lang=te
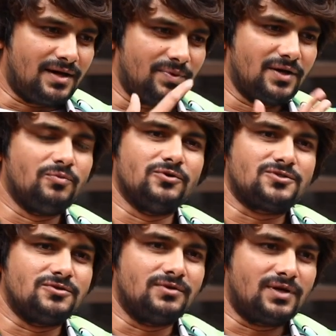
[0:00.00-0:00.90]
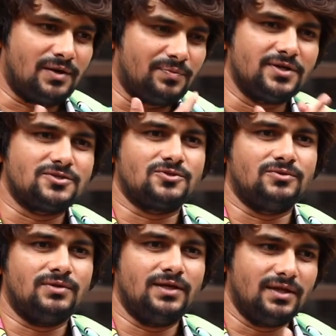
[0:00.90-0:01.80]
కనపడకపోవచ్చు
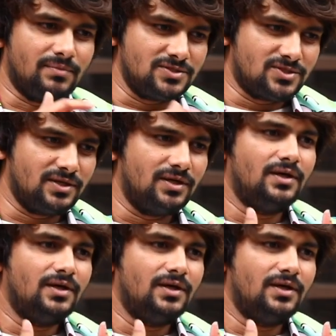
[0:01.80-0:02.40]
కనపడచ్చు లేదా మంచి